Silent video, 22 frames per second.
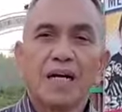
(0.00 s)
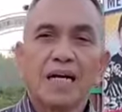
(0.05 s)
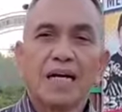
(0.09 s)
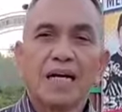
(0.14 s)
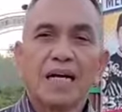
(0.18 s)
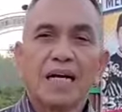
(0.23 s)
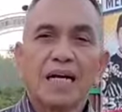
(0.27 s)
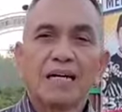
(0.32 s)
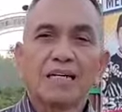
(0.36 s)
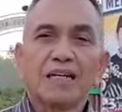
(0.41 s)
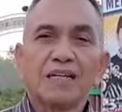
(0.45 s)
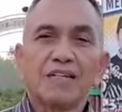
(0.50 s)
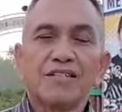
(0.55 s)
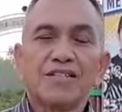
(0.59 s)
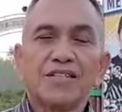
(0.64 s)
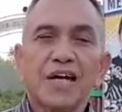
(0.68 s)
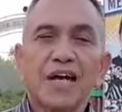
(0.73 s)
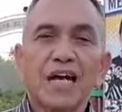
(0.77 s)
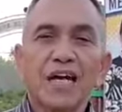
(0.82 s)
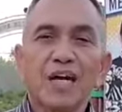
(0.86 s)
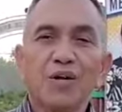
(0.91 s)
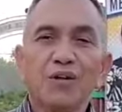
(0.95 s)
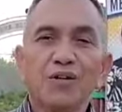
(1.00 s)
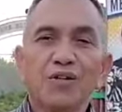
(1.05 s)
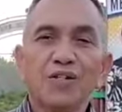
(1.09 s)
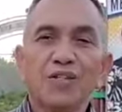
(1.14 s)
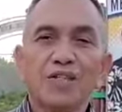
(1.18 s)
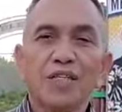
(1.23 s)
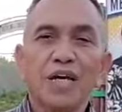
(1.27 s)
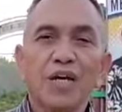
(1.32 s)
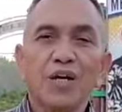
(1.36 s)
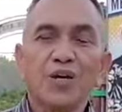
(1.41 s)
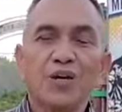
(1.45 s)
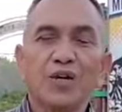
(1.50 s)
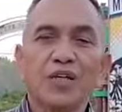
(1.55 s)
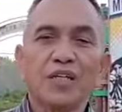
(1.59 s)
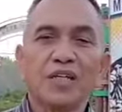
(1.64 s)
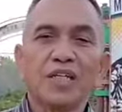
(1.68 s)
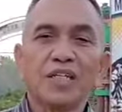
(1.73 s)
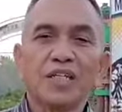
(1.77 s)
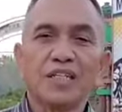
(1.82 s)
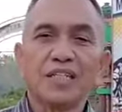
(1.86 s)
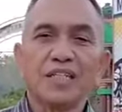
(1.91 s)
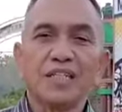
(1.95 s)
Karena calon-calon
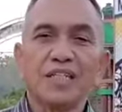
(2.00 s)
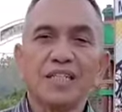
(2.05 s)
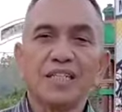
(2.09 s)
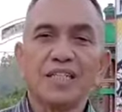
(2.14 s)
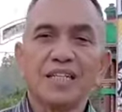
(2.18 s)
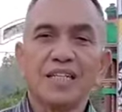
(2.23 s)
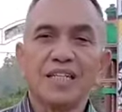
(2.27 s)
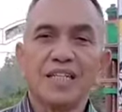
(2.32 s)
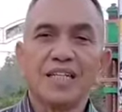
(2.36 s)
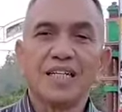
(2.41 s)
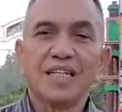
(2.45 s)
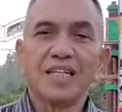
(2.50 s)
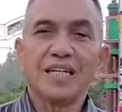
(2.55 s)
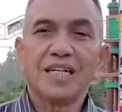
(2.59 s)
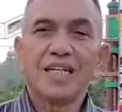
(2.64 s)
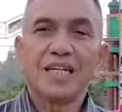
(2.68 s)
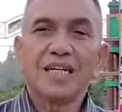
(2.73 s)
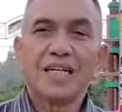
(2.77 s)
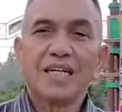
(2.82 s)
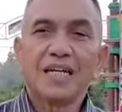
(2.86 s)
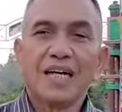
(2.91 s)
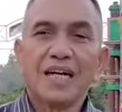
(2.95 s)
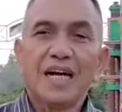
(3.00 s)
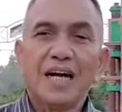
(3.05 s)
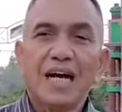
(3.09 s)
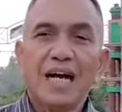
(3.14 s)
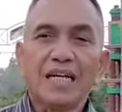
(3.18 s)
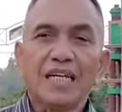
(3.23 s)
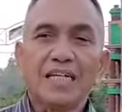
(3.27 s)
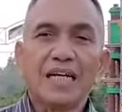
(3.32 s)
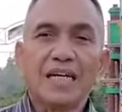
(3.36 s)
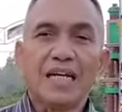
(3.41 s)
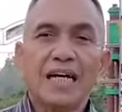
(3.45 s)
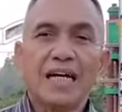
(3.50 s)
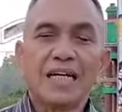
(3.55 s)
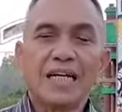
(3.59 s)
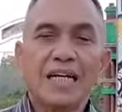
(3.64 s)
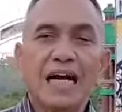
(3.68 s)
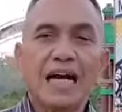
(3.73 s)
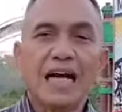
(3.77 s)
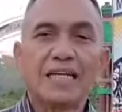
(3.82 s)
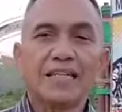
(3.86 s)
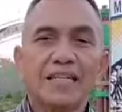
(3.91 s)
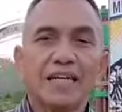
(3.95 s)
ini adalah
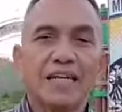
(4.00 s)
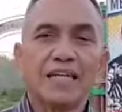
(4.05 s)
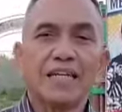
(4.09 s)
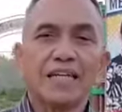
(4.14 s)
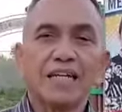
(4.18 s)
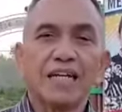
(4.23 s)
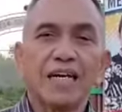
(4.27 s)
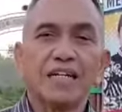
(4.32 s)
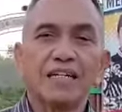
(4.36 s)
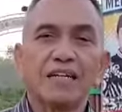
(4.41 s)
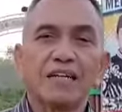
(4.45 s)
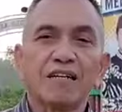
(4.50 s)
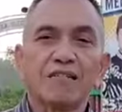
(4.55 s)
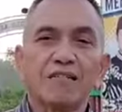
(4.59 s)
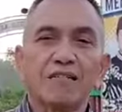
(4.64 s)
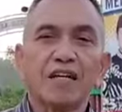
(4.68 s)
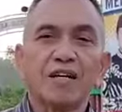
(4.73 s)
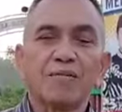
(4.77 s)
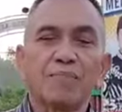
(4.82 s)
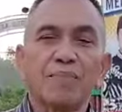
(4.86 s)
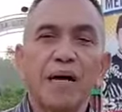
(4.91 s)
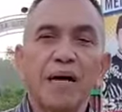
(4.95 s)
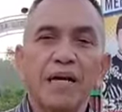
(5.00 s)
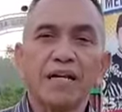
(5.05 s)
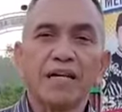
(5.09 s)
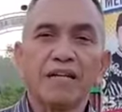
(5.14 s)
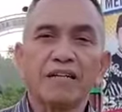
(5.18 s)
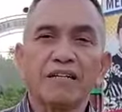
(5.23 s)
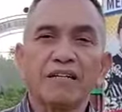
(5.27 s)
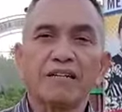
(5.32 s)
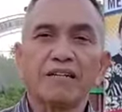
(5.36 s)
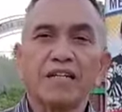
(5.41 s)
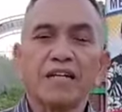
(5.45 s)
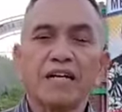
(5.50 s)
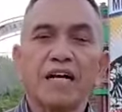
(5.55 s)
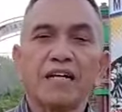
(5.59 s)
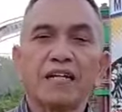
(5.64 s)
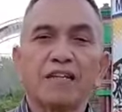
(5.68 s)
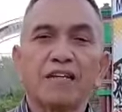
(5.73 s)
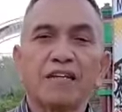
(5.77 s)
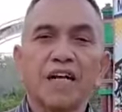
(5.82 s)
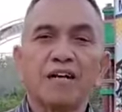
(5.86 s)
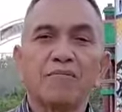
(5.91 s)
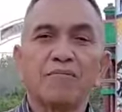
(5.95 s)
kader-kader terbaik di
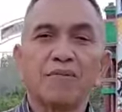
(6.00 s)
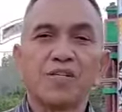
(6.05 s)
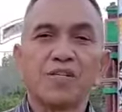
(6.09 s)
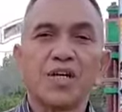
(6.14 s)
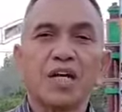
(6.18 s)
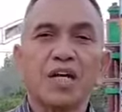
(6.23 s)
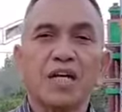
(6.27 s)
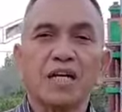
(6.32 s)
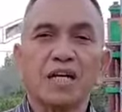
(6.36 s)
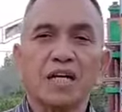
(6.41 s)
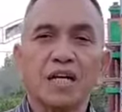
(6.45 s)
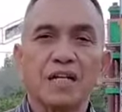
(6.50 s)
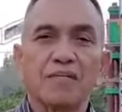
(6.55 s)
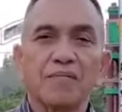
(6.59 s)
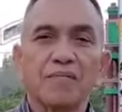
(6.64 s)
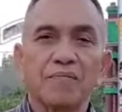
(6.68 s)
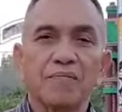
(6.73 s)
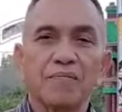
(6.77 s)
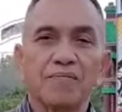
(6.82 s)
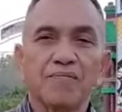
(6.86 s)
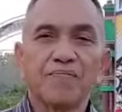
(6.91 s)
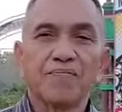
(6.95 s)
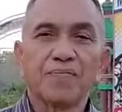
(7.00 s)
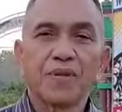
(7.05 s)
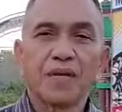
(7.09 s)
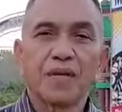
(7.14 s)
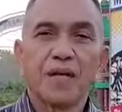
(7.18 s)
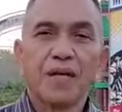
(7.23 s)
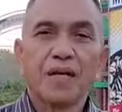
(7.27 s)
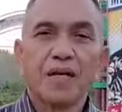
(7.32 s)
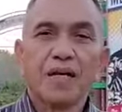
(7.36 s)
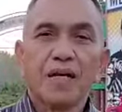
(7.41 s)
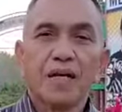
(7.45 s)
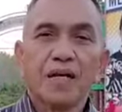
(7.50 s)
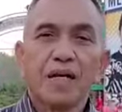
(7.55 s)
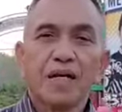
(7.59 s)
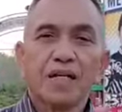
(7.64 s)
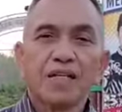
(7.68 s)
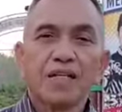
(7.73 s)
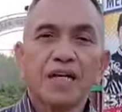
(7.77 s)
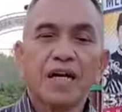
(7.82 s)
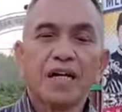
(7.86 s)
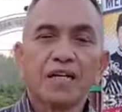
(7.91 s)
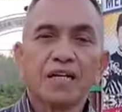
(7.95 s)
tengah-tengah masyarakat
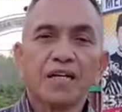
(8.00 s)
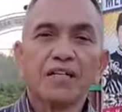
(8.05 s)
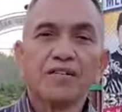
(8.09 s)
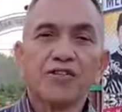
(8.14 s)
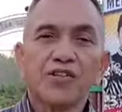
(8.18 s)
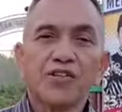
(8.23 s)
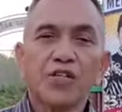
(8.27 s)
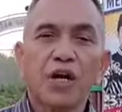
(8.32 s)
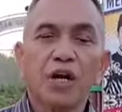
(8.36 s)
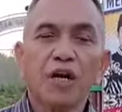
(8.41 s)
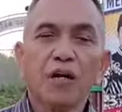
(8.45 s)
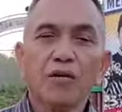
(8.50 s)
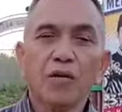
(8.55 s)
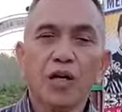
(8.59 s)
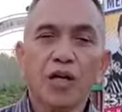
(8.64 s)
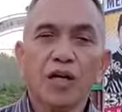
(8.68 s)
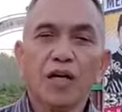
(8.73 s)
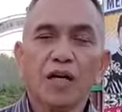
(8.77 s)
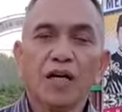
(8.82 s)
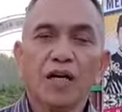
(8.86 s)
yang insya Allah